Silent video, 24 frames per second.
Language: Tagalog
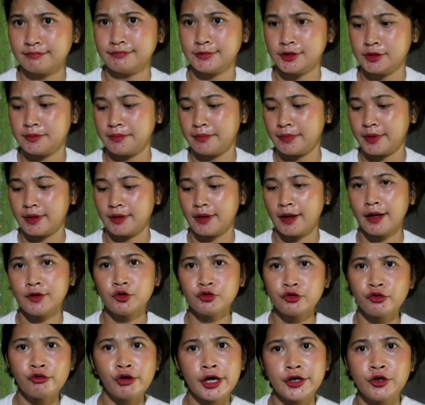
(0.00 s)
Diba? Ganun
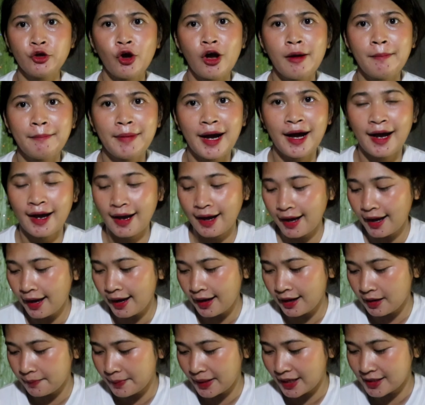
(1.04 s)
ko kayo kamahal,
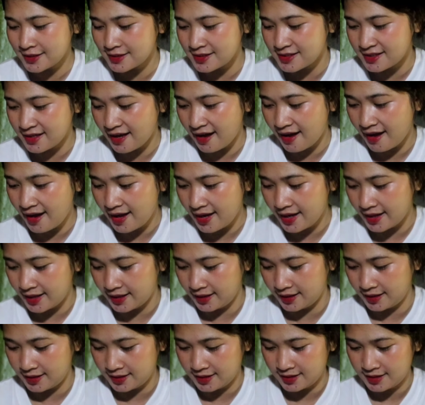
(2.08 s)
mga Jai.
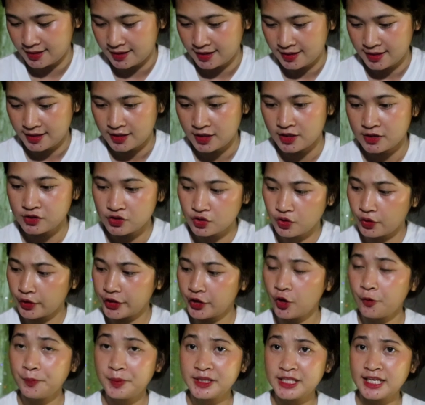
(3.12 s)
So,
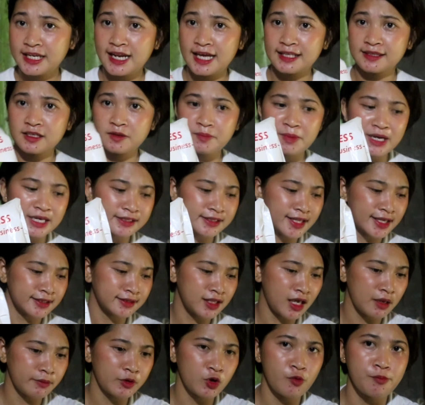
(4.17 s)
ay open na natin mga Jai.
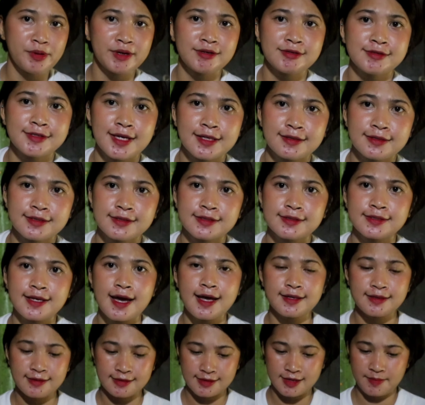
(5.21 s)
Ang dami ko pang
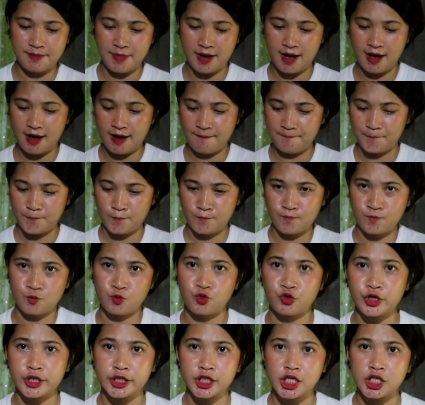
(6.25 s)
sat-sat, diba?
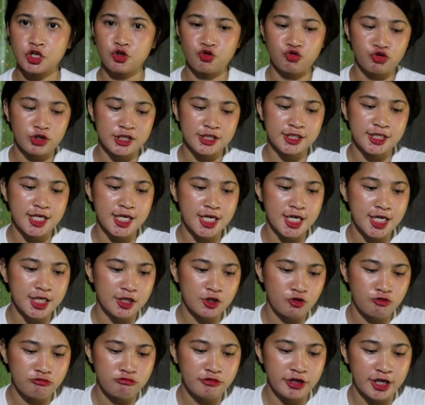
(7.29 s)
Tulatin ko ng singit
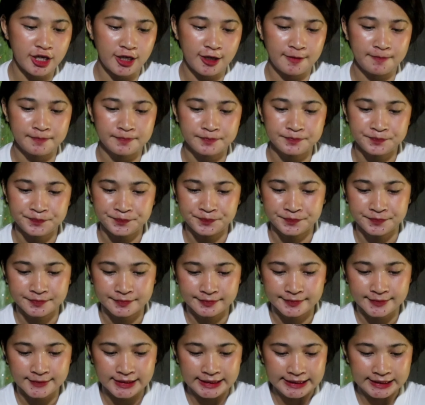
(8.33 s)
ko eh.
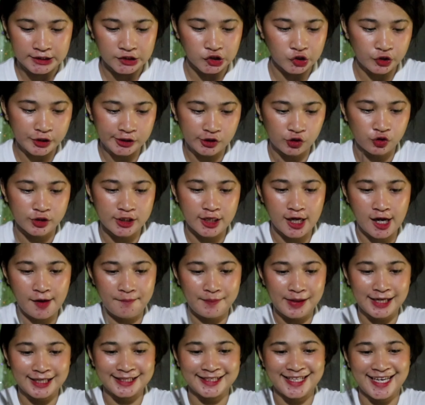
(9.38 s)
So, ito na nga
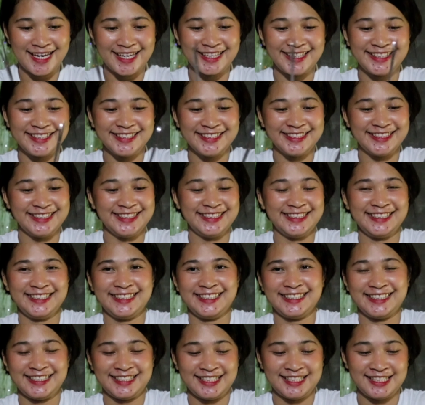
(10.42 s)
mga Jai.
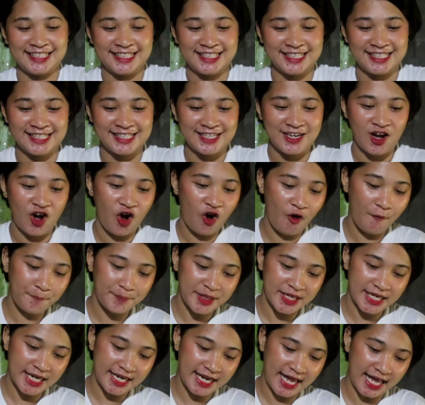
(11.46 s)

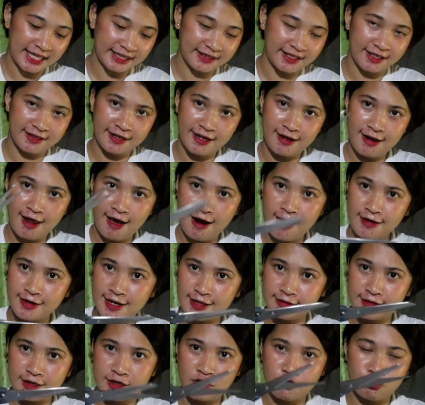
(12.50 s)
Open na natin. Kailangan
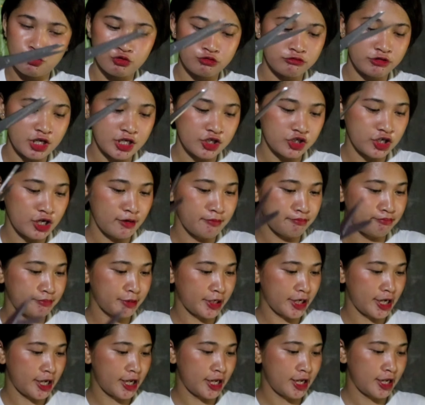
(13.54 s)
natin ng gunting,
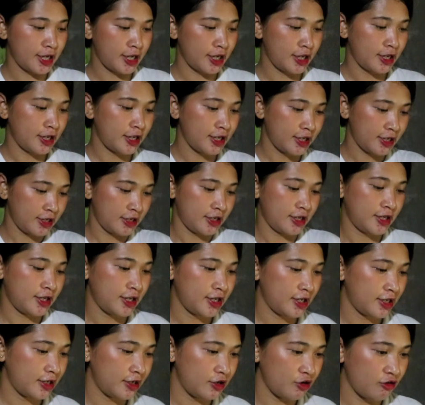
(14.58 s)
syempre.
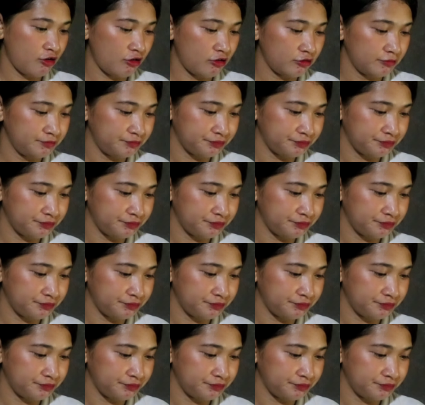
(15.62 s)
No?